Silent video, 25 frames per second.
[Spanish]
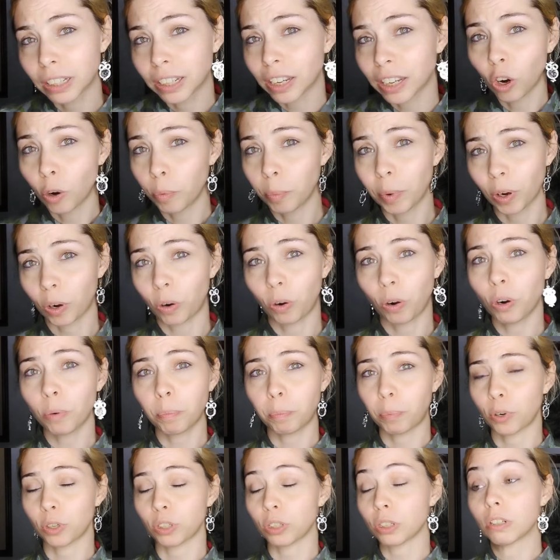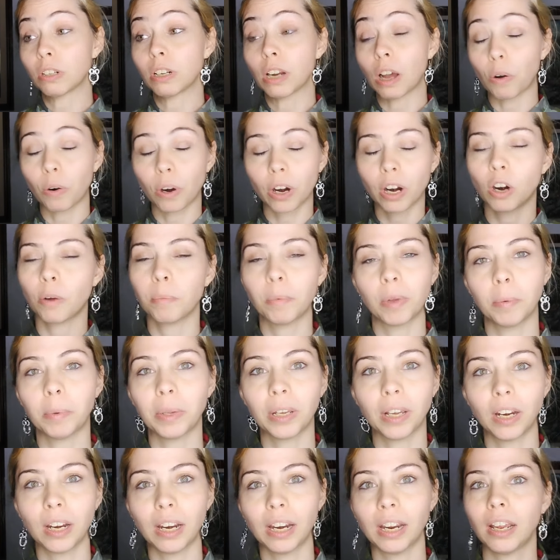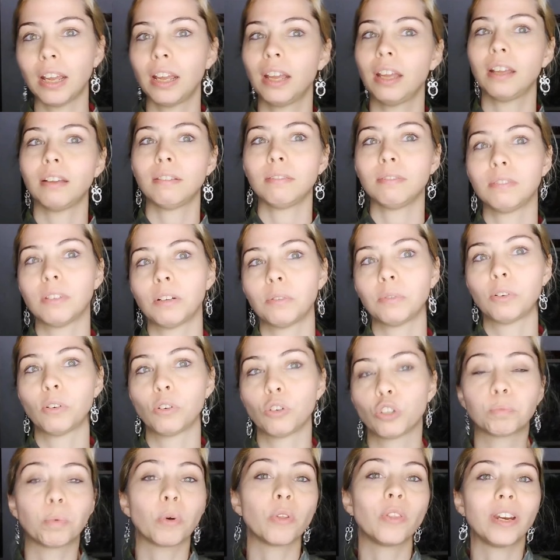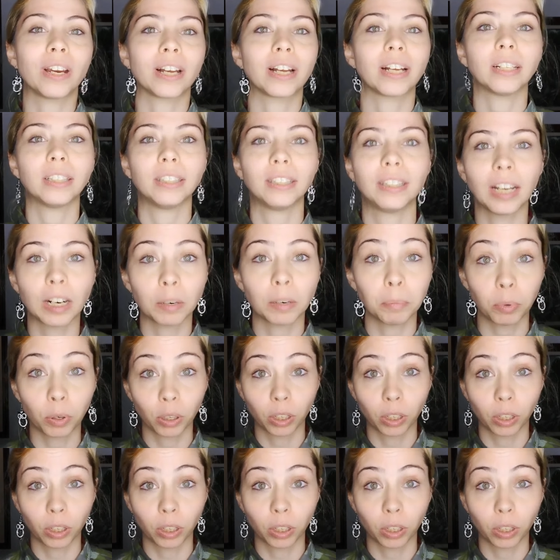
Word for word: que a lo mejor, pues ahora no me viene, no, nos os pondré cantar